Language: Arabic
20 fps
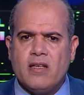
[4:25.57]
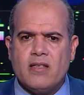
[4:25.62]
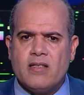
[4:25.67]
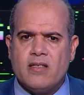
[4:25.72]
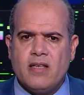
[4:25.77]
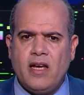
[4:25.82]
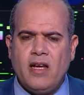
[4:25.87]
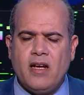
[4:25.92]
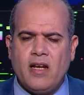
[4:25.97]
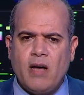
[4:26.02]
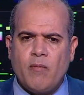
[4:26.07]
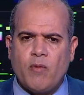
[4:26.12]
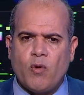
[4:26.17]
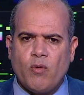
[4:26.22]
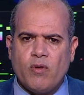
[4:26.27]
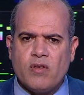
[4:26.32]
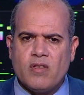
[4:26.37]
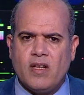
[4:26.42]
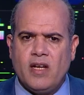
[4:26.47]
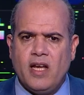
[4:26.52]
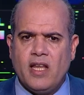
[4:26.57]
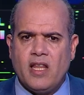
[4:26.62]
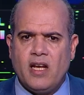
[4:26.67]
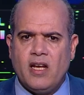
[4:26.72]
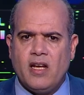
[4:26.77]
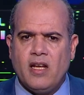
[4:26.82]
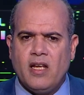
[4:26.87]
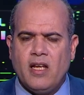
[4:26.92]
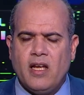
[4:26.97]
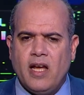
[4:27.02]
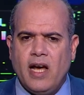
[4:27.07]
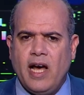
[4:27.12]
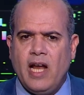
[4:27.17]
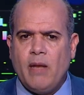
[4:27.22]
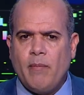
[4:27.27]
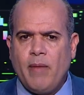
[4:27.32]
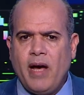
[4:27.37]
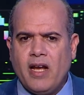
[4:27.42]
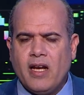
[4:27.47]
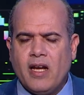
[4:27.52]
ازاي الامر وصل لهذا
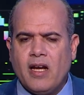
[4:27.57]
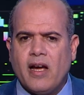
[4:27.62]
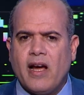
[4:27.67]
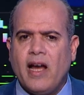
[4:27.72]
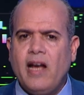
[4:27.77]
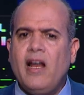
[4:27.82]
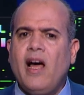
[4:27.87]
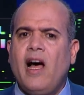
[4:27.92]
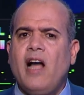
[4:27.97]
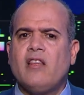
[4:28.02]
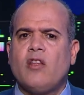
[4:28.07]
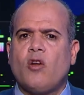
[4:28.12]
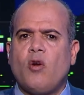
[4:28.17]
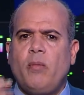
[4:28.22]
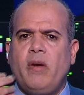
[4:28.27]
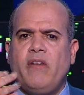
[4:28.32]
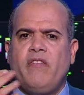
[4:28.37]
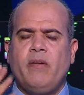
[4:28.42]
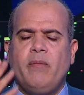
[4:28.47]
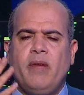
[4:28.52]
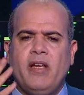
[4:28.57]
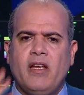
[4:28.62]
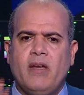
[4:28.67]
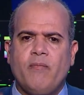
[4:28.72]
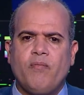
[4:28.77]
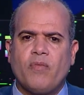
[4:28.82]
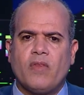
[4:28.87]
المعنى خليها حتى ربع في الميه